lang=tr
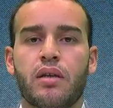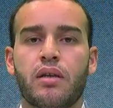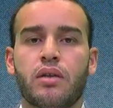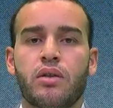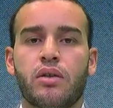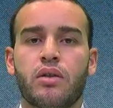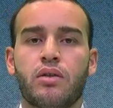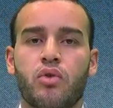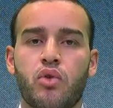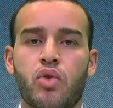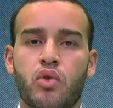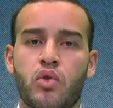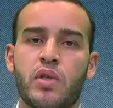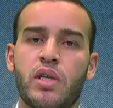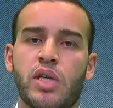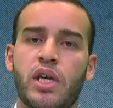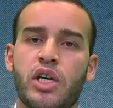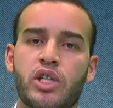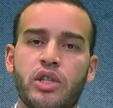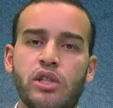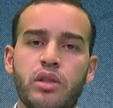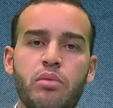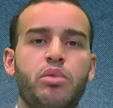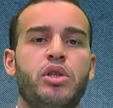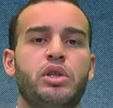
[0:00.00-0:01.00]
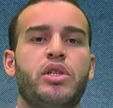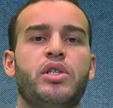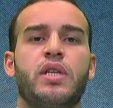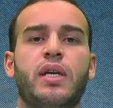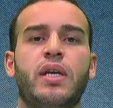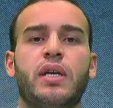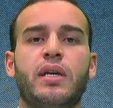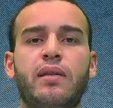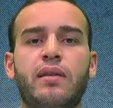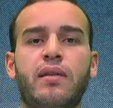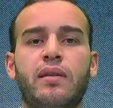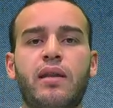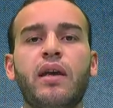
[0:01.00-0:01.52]
gözü yaşlı bir
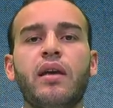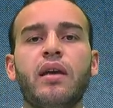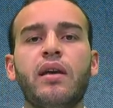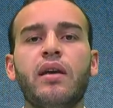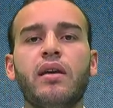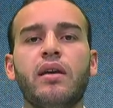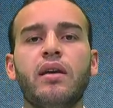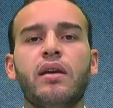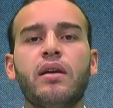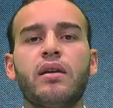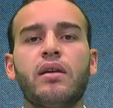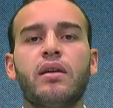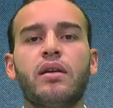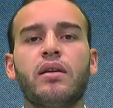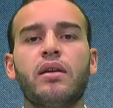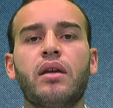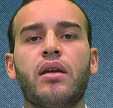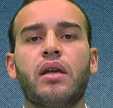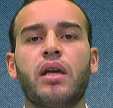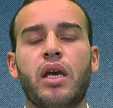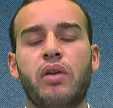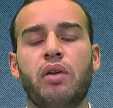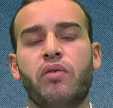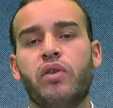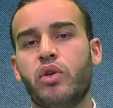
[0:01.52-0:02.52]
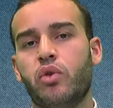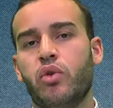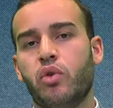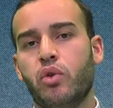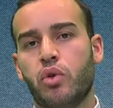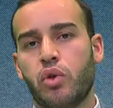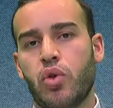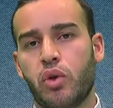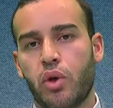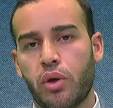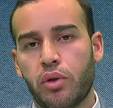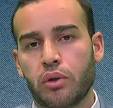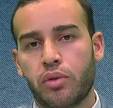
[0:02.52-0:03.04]
şekilde eve
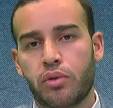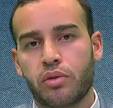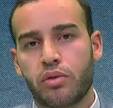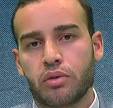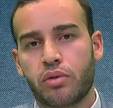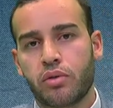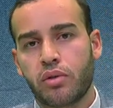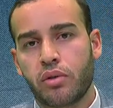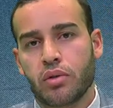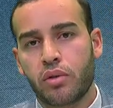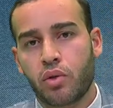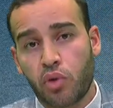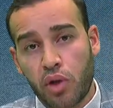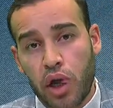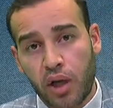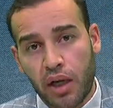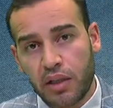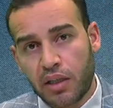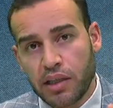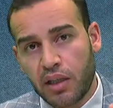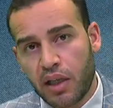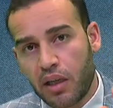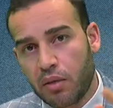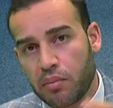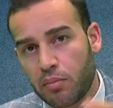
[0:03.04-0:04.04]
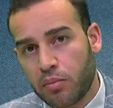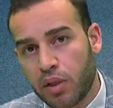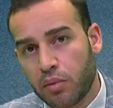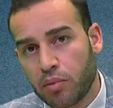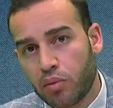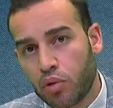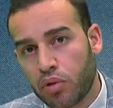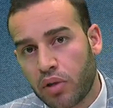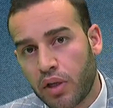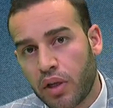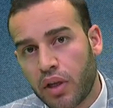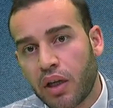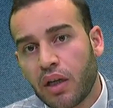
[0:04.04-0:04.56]
dönüyor. Kur'an-ı Kerim'de
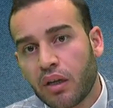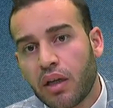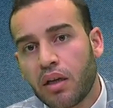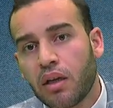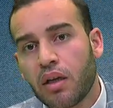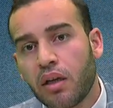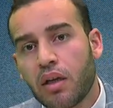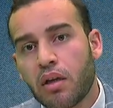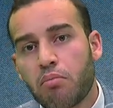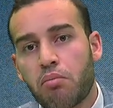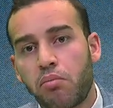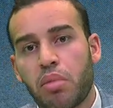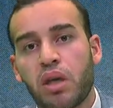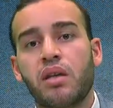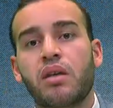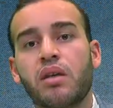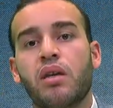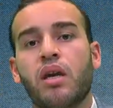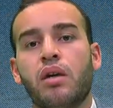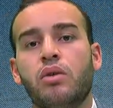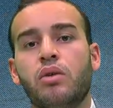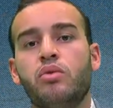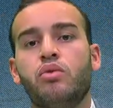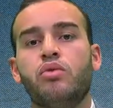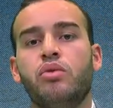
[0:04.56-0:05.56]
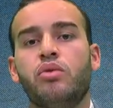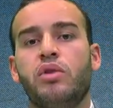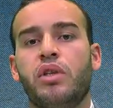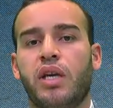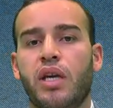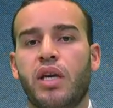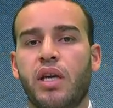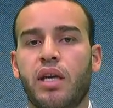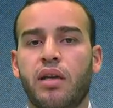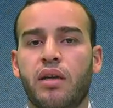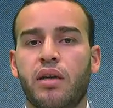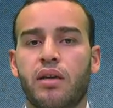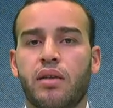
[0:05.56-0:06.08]
bunlara bekkaun
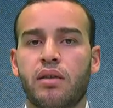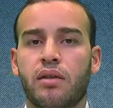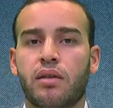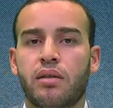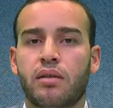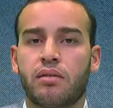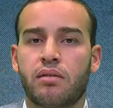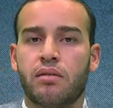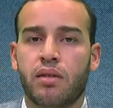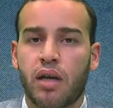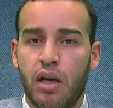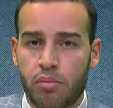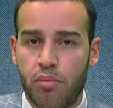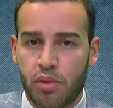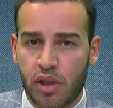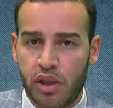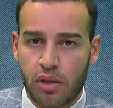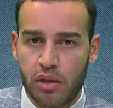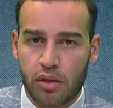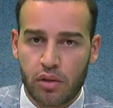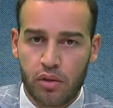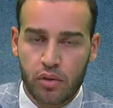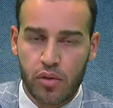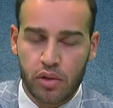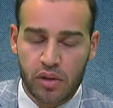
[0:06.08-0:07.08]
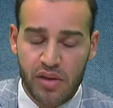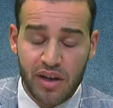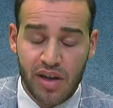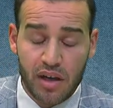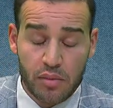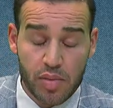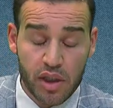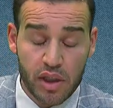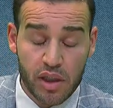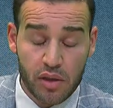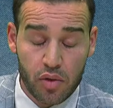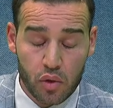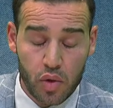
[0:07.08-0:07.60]
diye tabir, tabir
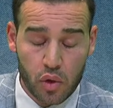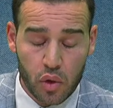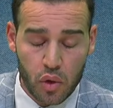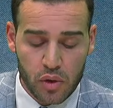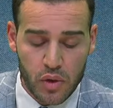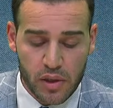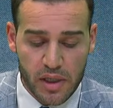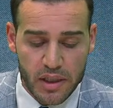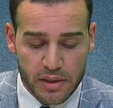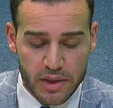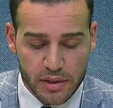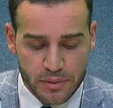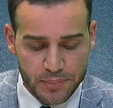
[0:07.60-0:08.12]
ediliyorlar.